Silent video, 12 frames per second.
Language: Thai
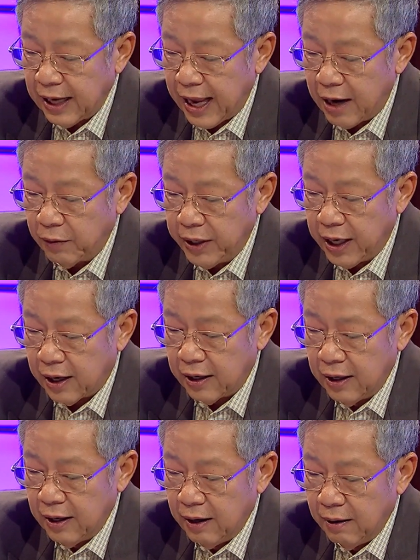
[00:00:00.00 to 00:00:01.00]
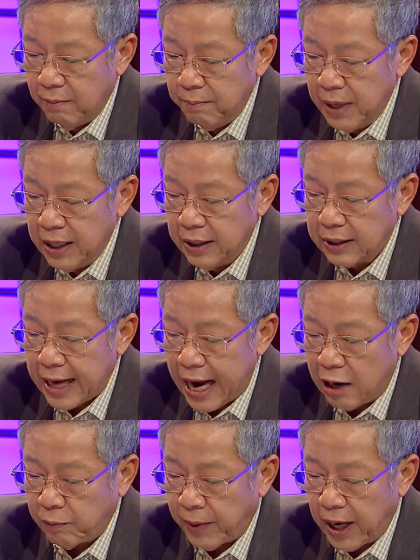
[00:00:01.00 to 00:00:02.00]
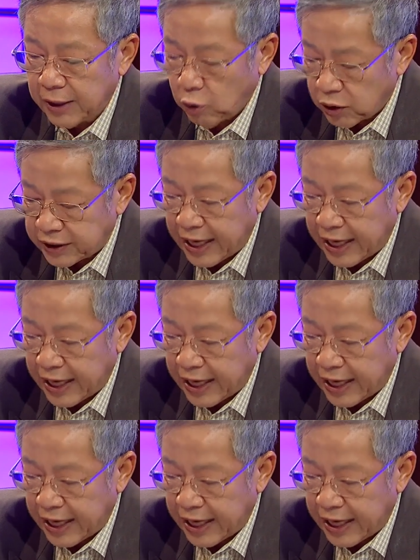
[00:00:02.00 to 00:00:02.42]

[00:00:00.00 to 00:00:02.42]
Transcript: ที่แล้วเนี่ย1,938